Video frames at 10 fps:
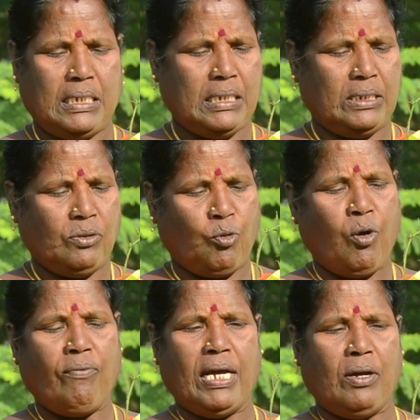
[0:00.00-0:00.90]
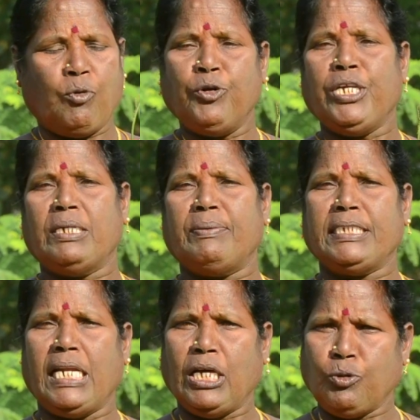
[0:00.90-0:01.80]
இந்த கோவை கொடி இருக்குது
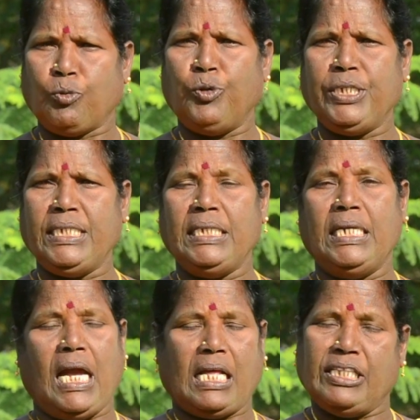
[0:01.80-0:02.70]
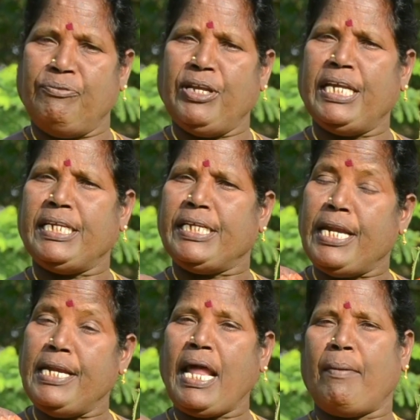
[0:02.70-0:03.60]
பார்த்திங்களா அந்த கொடி அந்த வேர்
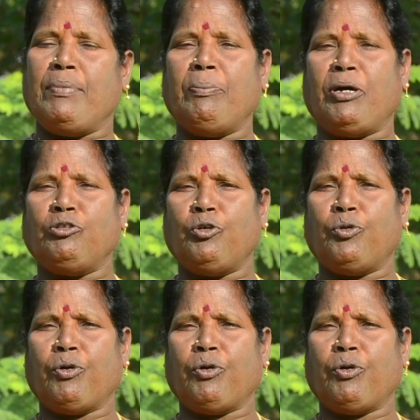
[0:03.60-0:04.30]
எல்லாமே மருத்துவ குணம்